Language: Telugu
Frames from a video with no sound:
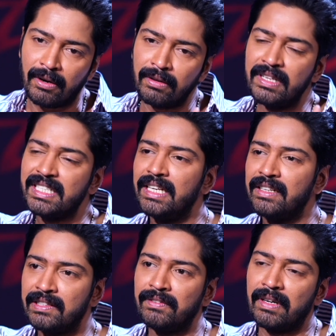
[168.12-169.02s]
నాట్ ఓన్లీ
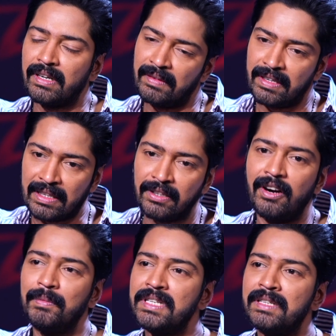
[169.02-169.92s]
సీరియస్ అంటే నేను ఎంత
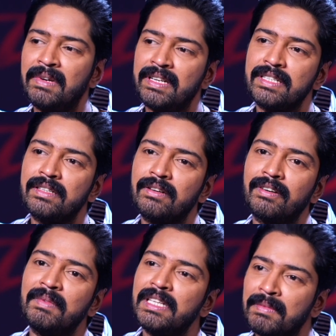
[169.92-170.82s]
కామెడీ సినిమాలు చేసినా
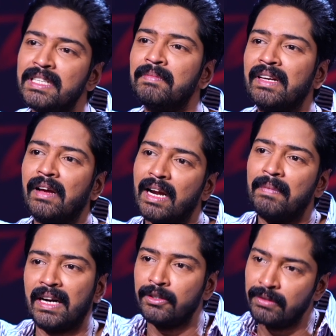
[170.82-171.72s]
కూడా మంచి మంచి అలా
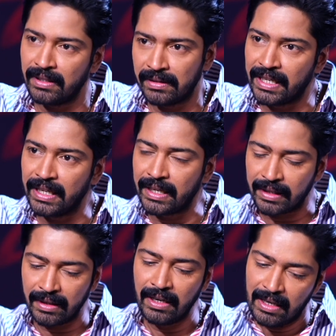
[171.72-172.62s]
పడుతుంటాయి జరిగినాయి
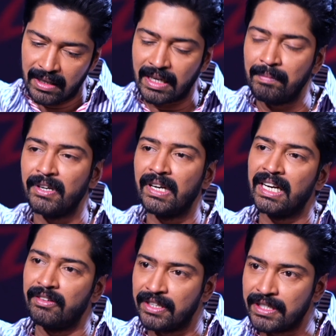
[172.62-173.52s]
అండి గమ్యం
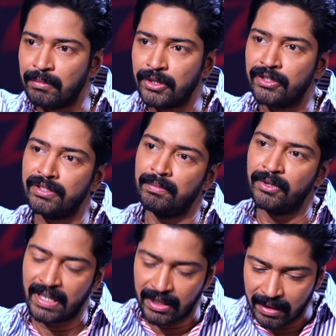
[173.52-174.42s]
కానివ్వండి శంభో శివ
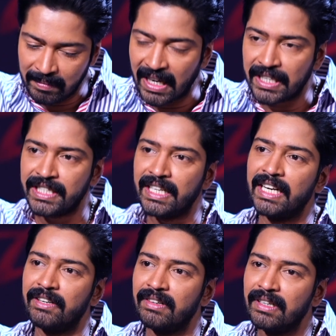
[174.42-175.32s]
శంభో కానివ్వండి మహర్షి
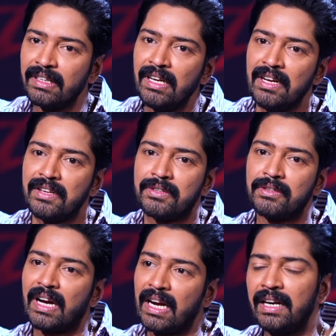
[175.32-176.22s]
కానివ్వండి
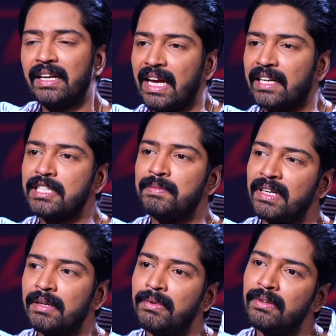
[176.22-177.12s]
సో అలాంటి క్యారెక్టర్స్
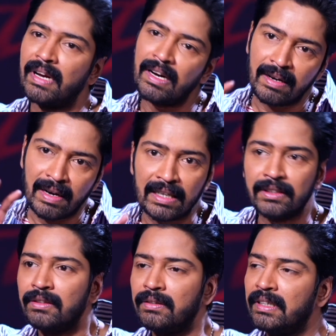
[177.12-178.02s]
పెట్టినప్పుడు
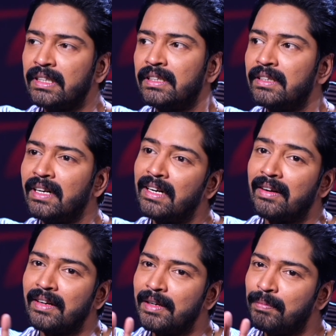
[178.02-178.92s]
అందరూ ఏంటంటే
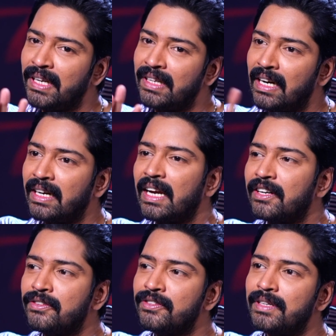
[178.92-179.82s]
ఎప్పుడైతే అలాంటి
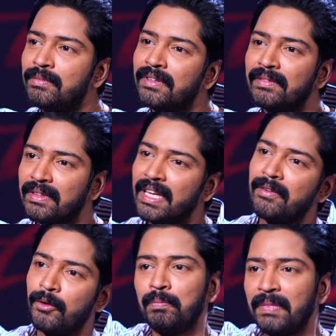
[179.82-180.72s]
క్యారెక్టర్స్ వచ్చినప్పుడు దే
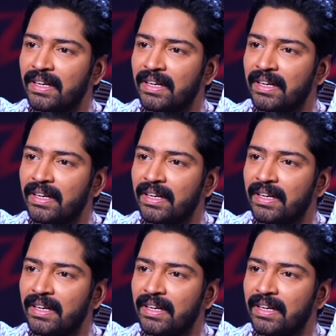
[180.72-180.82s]
ఓన్